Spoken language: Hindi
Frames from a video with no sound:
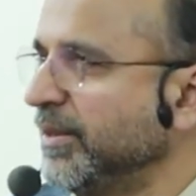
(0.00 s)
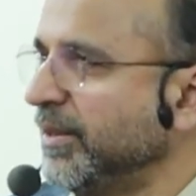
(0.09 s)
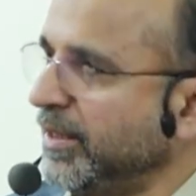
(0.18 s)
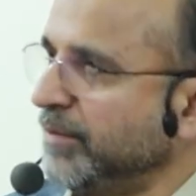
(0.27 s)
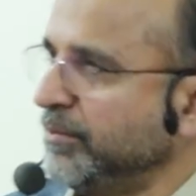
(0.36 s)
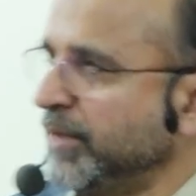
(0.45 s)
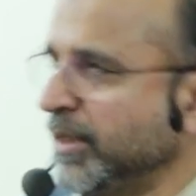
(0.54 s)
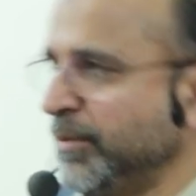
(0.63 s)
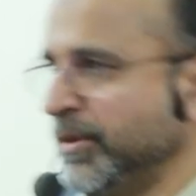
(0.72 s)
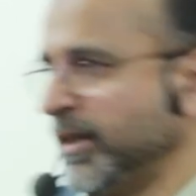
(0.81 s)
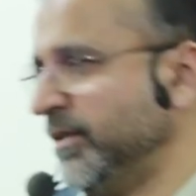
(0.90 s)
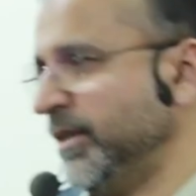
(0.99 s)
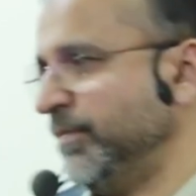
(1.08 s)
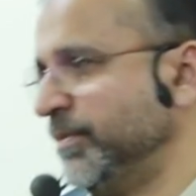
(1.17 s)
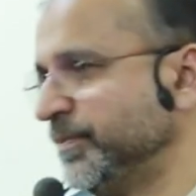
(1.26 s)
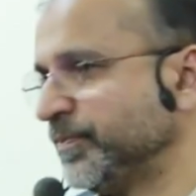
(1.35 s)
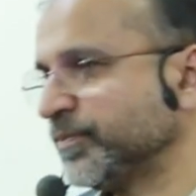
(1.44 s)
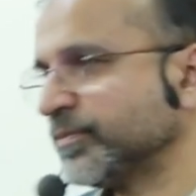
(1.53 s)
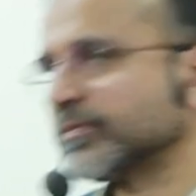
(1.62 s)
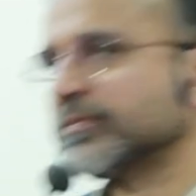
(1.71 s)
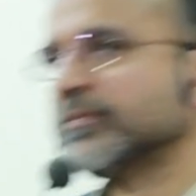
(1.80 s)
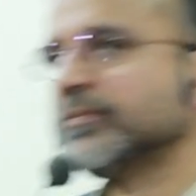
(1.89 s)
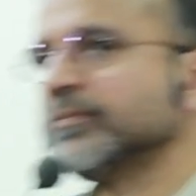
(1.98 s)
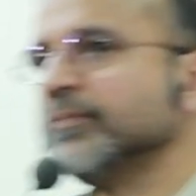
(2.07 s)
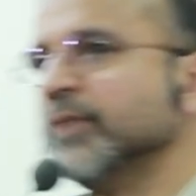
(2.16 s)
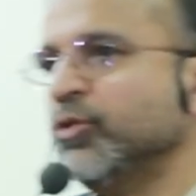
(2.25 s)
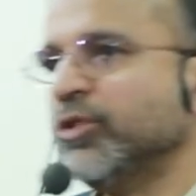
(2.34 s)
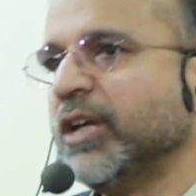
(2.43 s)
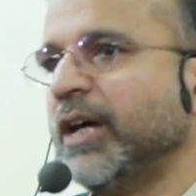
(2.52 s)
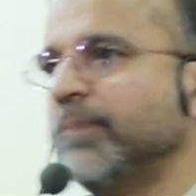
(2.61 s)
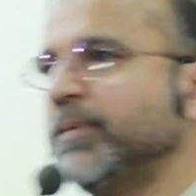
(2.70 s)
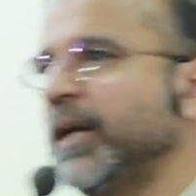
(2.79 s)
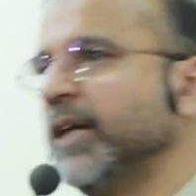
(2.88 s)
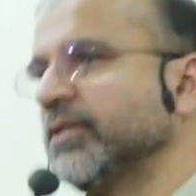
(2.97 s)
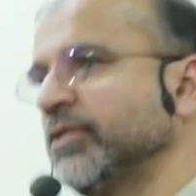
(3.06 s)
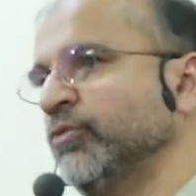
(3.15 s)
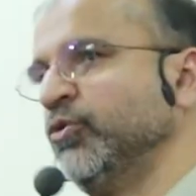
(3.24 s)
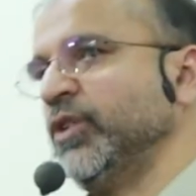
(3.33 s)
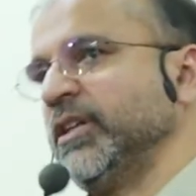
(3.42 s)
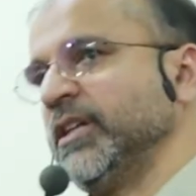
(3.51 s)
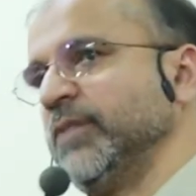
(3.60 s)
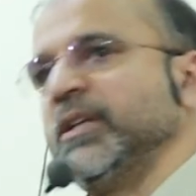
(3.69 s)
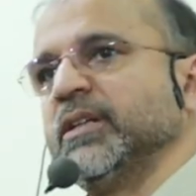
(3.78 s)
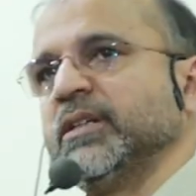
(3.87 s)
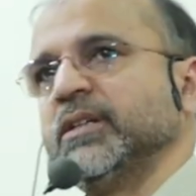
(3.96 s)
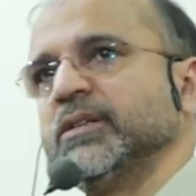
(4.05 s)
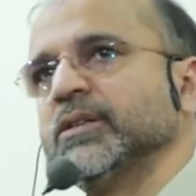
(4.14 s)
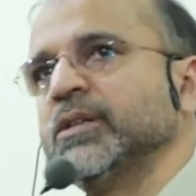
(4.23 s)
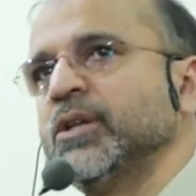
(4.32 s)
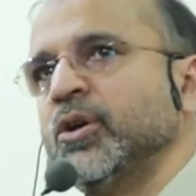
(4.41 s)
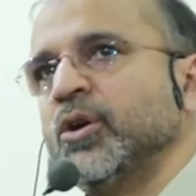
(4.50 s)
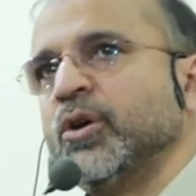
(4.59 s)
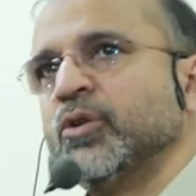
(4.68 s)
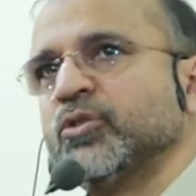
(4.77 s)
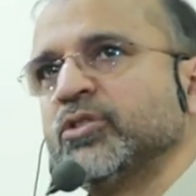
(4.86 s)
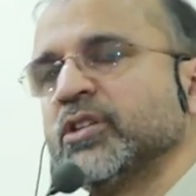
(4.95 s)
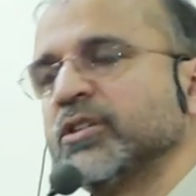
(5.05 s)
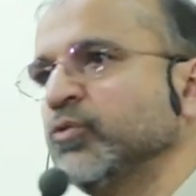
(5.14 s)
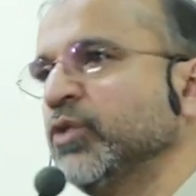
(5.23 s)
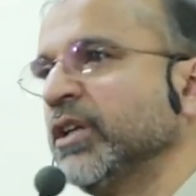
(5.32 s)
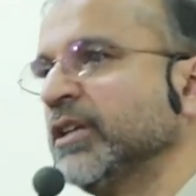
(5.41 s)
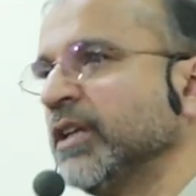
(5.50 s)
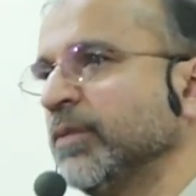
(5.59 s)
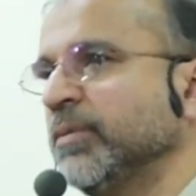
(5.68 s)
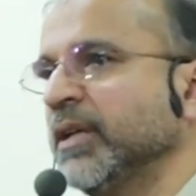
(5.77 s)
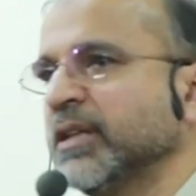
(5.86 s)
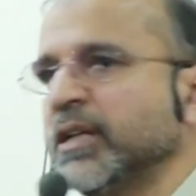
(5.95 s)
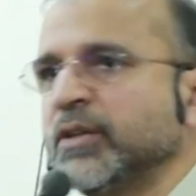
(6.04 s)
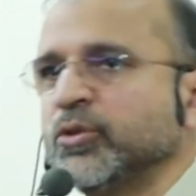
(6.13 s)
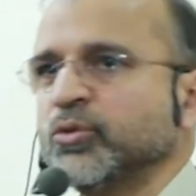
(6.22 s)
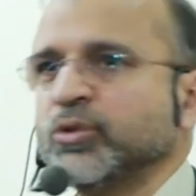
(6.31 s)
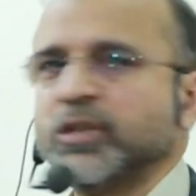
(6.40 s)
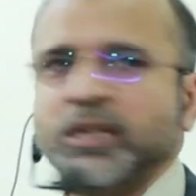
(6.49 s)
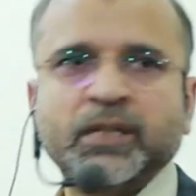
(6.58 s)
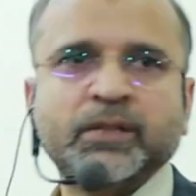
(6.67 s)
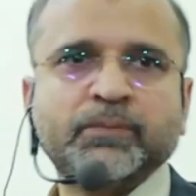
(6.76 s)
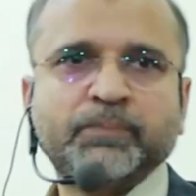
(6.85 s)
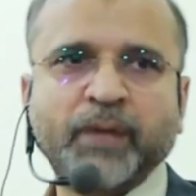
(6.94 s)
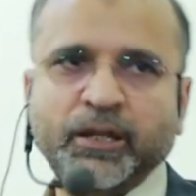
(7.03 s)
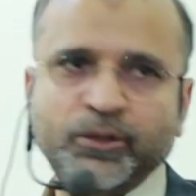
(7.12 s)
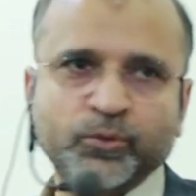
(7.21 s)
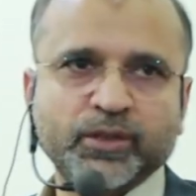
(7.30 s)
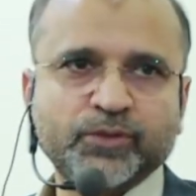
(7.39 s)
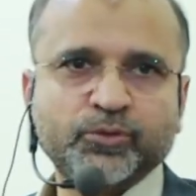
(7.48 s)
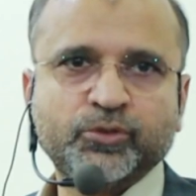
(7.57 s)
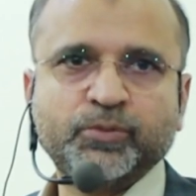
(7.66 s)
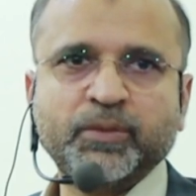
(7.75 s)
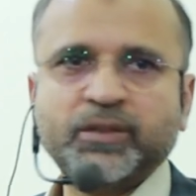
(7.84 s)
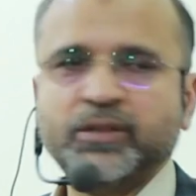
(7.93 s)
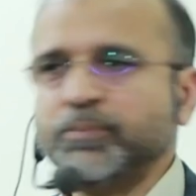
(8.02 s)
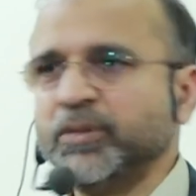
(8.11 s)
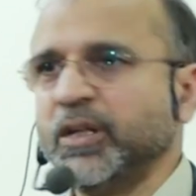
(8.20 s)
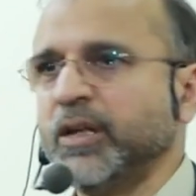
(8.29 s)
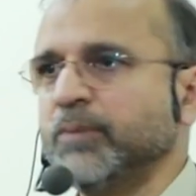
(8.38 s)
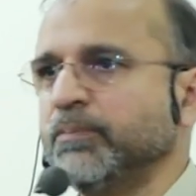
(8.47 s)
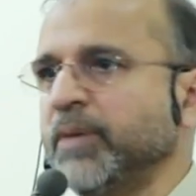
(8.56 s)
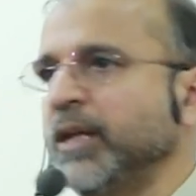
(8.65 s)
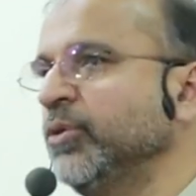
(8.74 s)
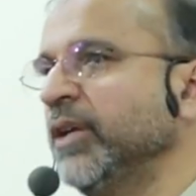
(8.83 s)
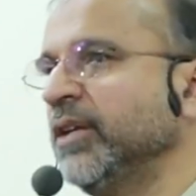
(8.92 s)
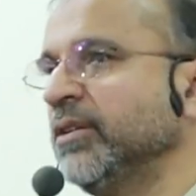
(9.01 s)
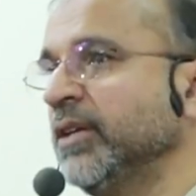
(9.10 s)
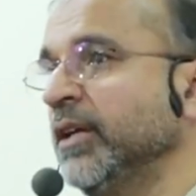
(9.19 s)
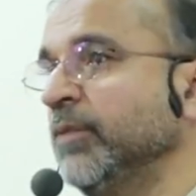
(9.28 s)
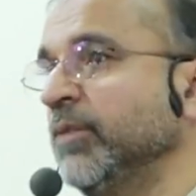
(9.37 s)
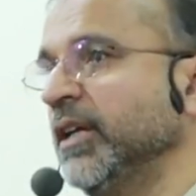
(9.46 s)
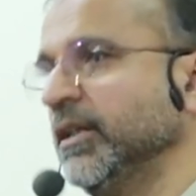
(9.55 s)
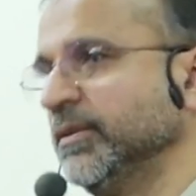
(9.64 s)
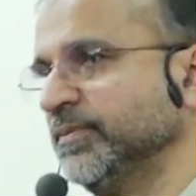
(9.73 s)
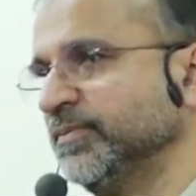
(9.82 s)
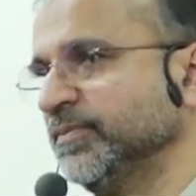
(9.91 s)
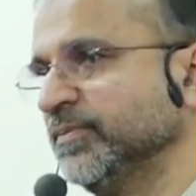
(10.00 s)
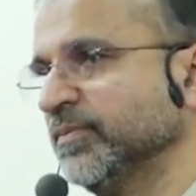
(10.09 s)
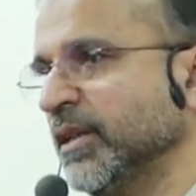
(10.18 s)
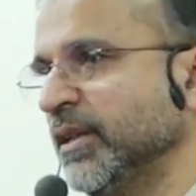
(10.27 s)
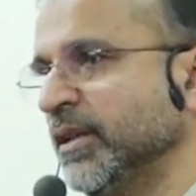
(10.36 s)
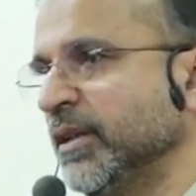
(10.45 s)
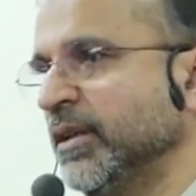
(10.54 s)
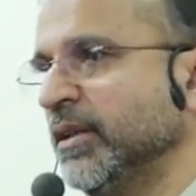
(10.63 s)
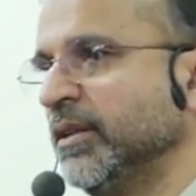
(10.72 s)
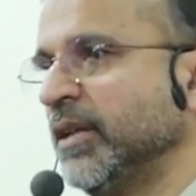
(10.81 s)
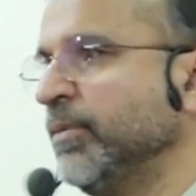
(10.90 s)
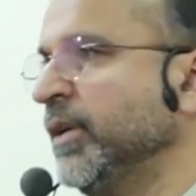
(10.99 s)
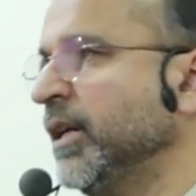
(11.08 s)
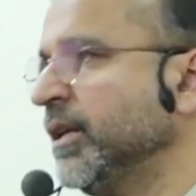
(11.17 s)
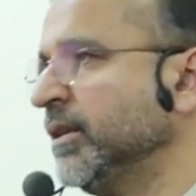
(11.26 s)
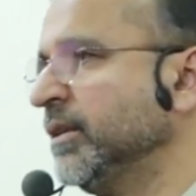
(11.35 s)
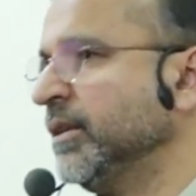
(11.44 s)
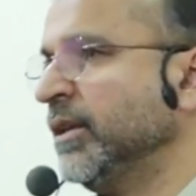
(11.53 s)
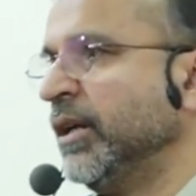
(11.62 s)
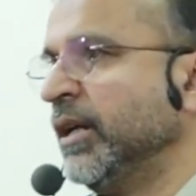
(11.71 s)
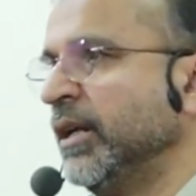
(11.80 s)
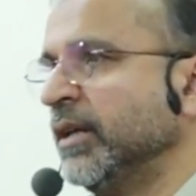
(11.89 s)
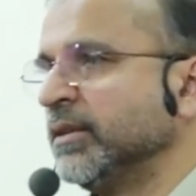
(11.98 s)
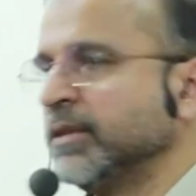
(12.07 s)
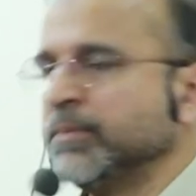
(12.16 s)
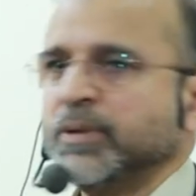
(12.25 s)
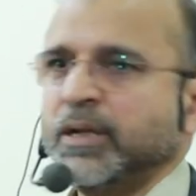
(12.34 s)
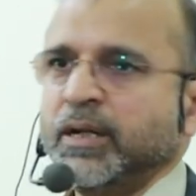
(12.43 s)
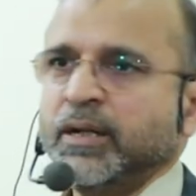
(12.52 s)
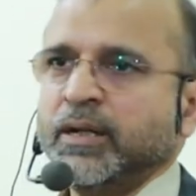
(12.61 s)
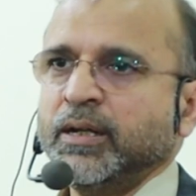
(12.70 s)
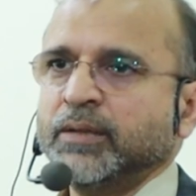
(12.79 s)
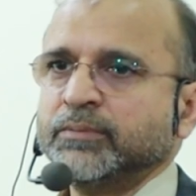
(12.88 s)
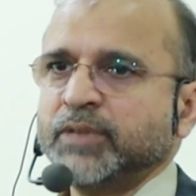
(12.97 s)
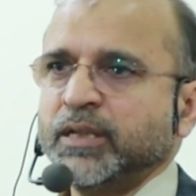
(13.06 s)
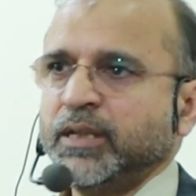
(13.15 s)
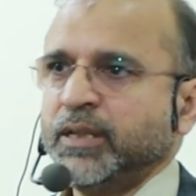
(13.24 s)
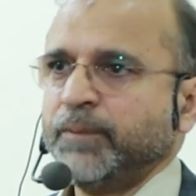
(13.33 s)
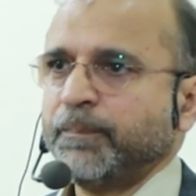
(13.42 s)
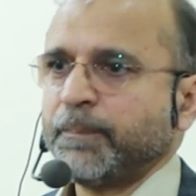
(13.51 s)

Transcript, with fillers: हाँ मगरबी तहजीब उसका अपना एक तस्वुर तरबियत है और उस तस्वुर तरबियत के दो तीन पहलू हैं उसमें से सबसे अहम पहलू है स्किल बिल्डिंग तरबिया जब यानी